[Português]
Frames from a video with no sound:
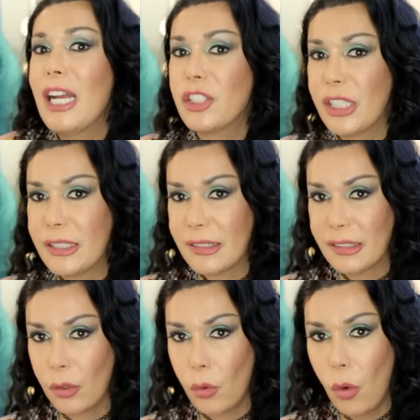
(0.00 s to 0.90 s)
a gente
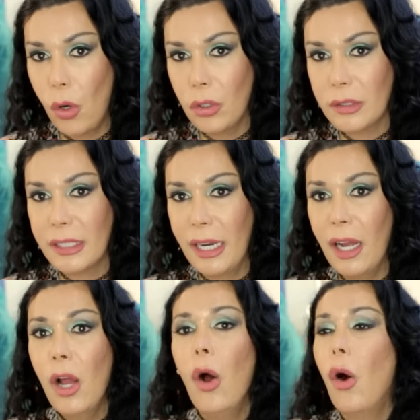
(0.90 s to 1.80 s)
se
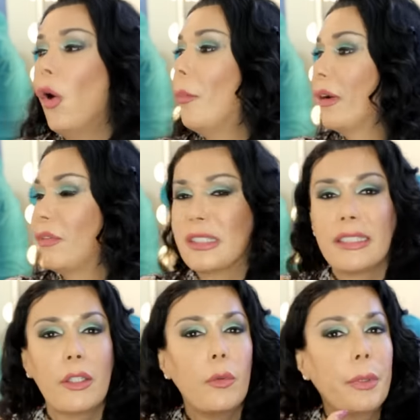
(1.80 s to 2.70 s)
encontra ou para
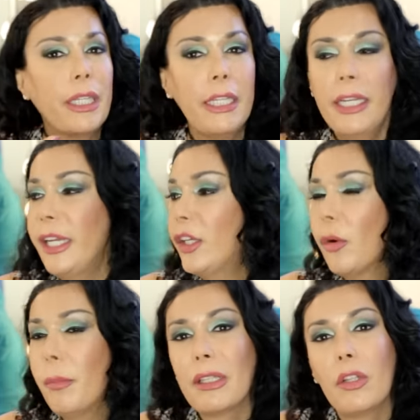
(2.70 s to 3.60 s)
fazer um
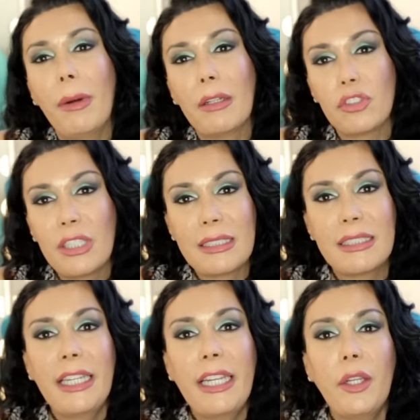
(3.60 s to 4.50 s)
piquenique ou para tomar um
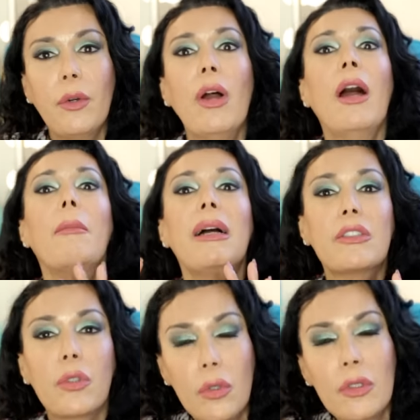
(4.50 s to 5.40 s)
chazinho,
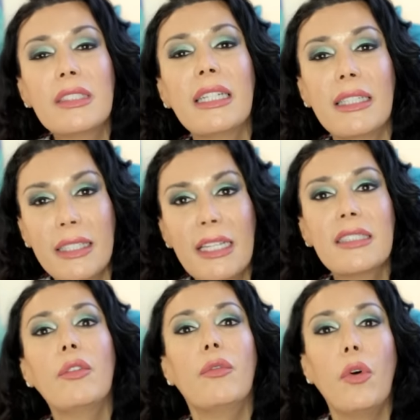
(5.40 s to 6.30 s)
mas com
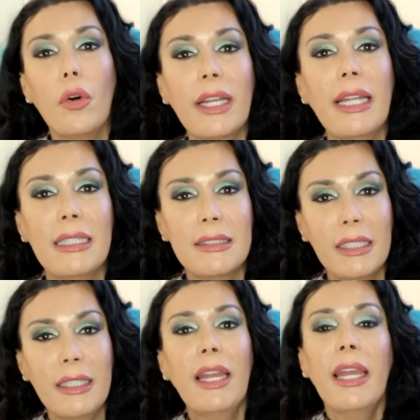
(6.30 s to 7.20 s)
certeza eu vou querer
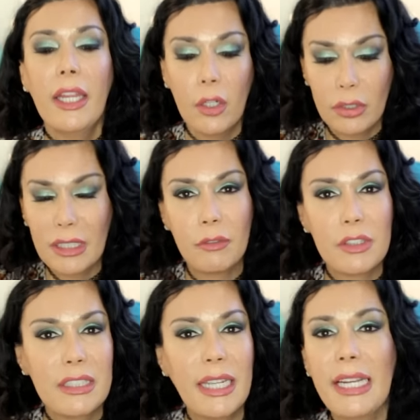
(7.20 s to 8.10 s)
sim encontrar
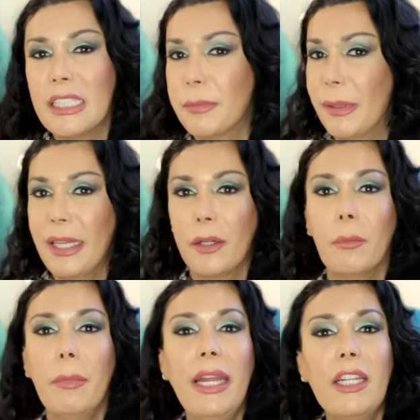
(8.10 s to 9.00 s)
vocês para dar
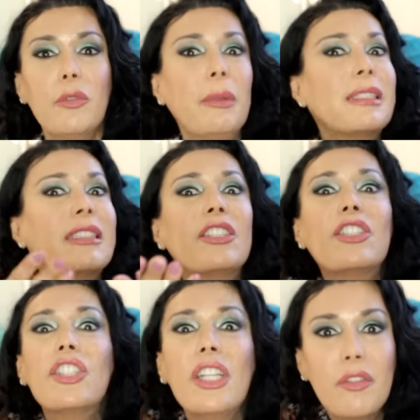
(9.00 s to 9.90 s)
um beijo, para
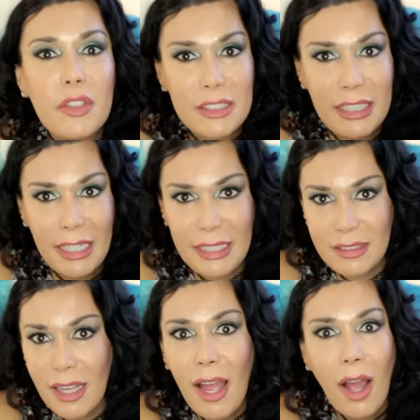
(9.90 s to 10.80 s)
sentir
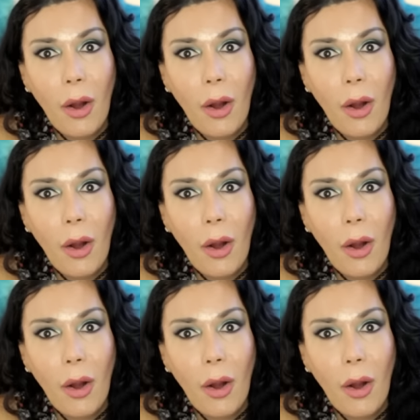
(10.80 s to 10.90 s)
vocês